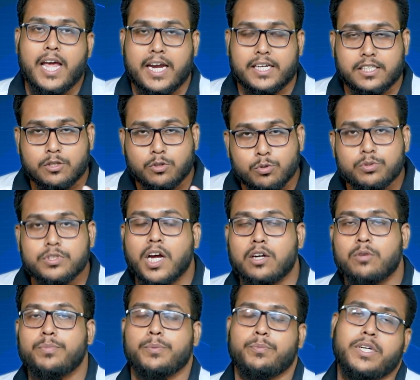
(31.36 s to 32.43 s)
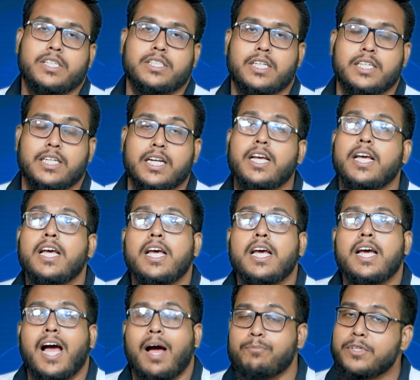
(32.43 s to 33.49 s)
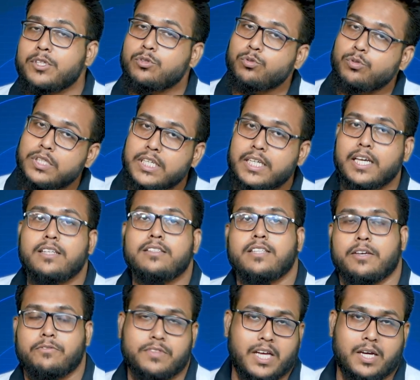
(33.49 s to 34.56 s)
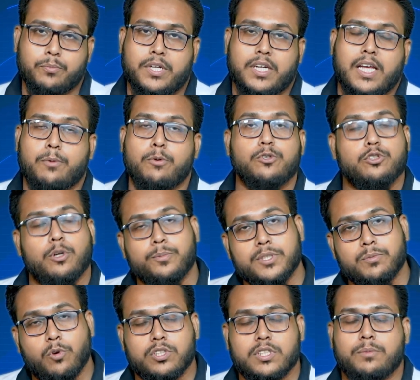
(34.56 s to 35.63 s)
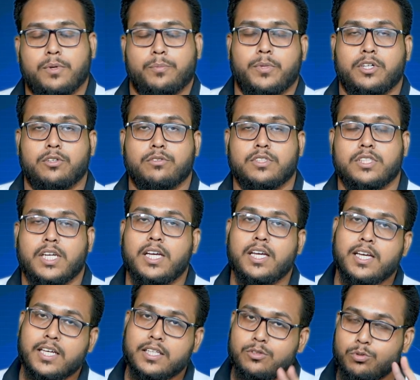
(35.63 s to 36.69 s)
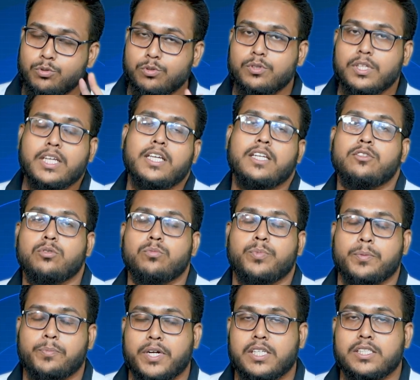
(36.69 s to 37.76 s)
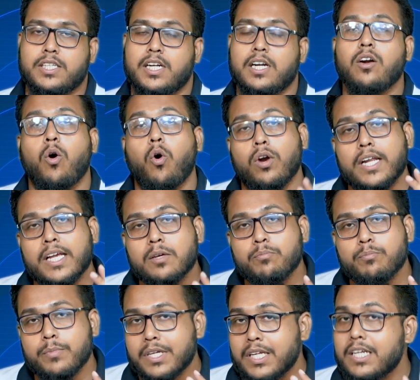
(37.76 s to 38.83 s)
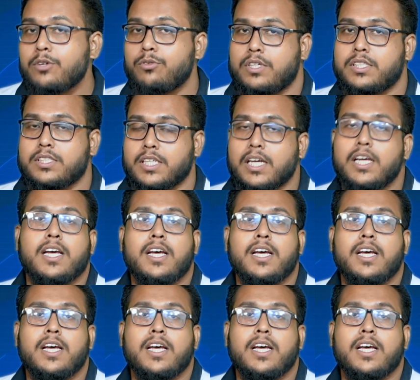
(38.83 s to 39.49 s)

একটি গুছানো প্রিপারেশান নিলে আপনি দুই দিকেই সেফ থাকবেন এবং সবচেয়ে মজার ব্যাপার হচ্ছে দুটোতেই কিন্তু প্রিপারেশানের অনেক মিল রয়েছে